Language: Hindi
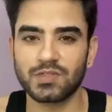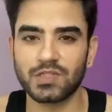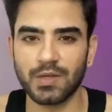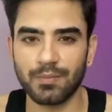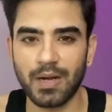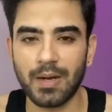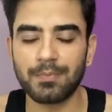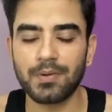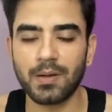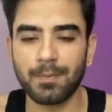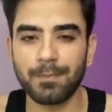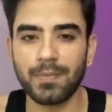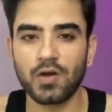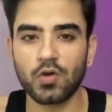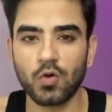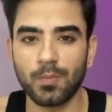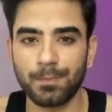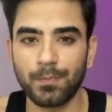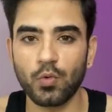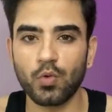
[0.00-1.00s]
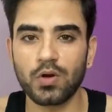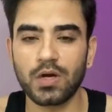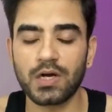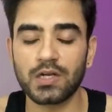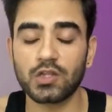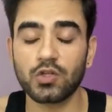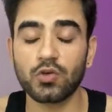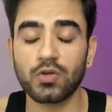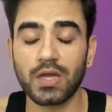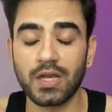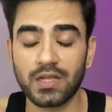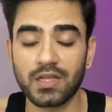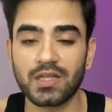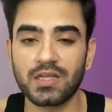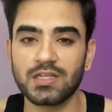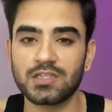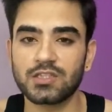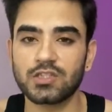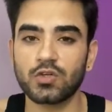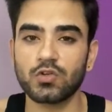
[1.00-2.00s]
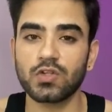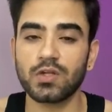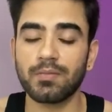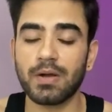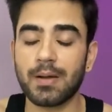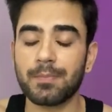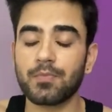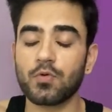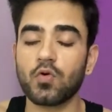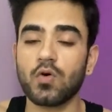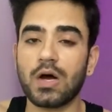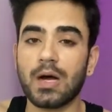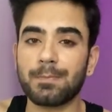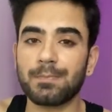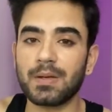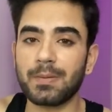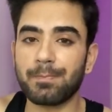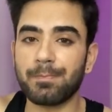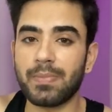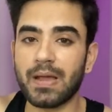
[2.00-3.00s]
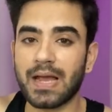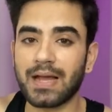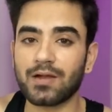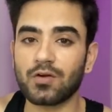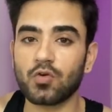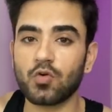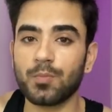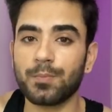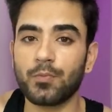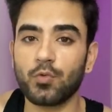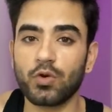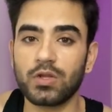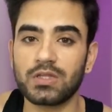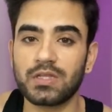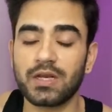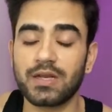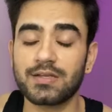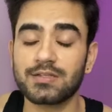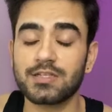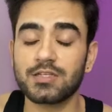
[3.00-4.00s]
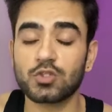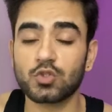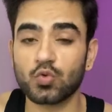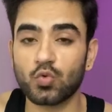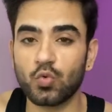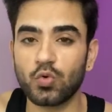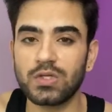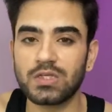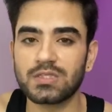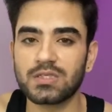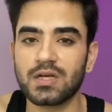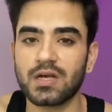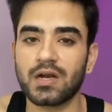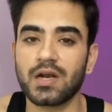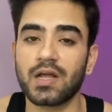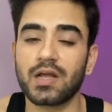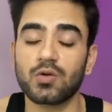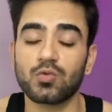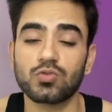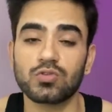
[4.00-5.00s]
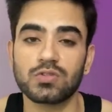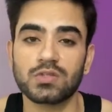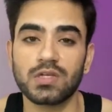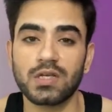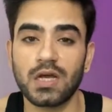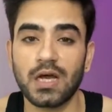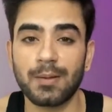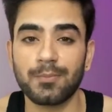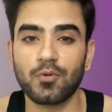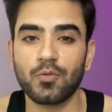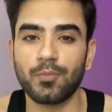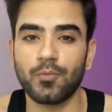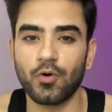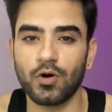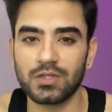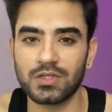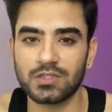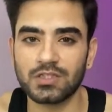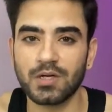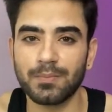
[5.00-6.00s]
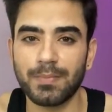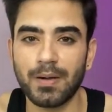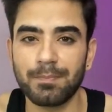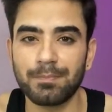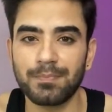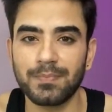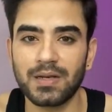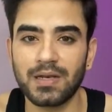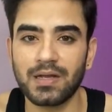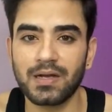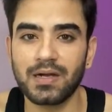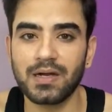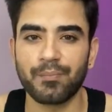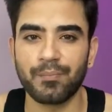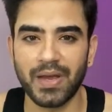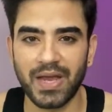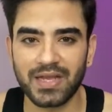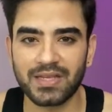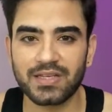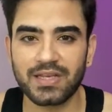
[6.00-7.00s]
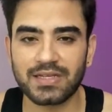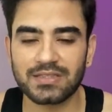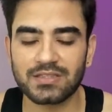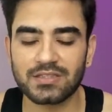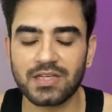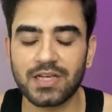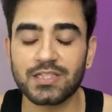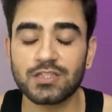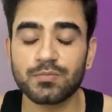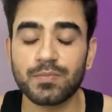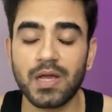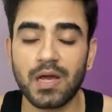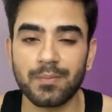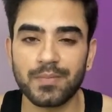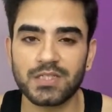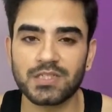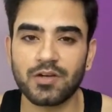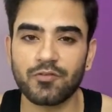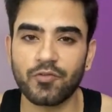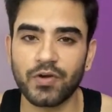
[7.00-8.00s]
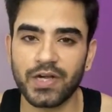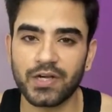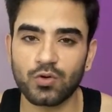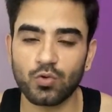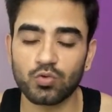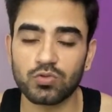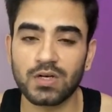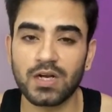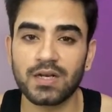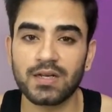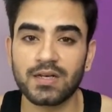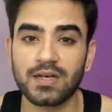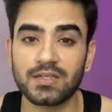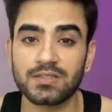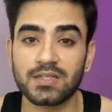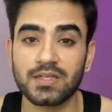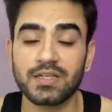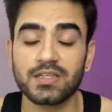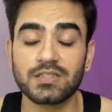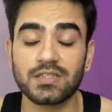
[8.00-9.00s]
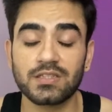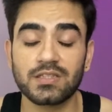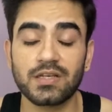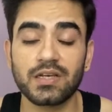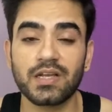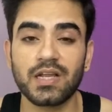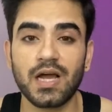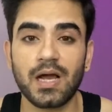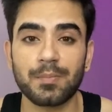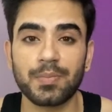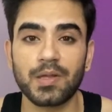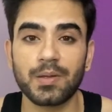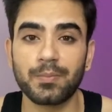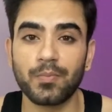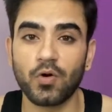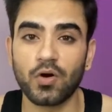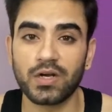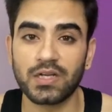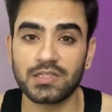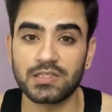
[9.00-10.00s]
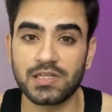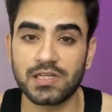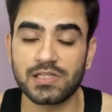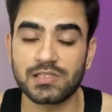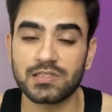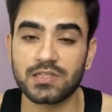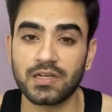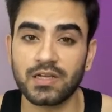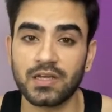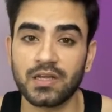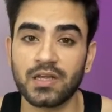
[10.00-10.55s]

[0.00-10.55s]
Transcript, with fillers: जब आप डंबल को पुल करते हो यानी खींचते हो तब आपको अपनी बैक को पूरी तरीके से स्क्वीज करना है उससे आपको बहुत अच्छा पंप मिलेगा बैक की एक्सरसाइज में हमेशा वेट उतना रखना चाहिए जितनी आपकी बॉडी झेल सके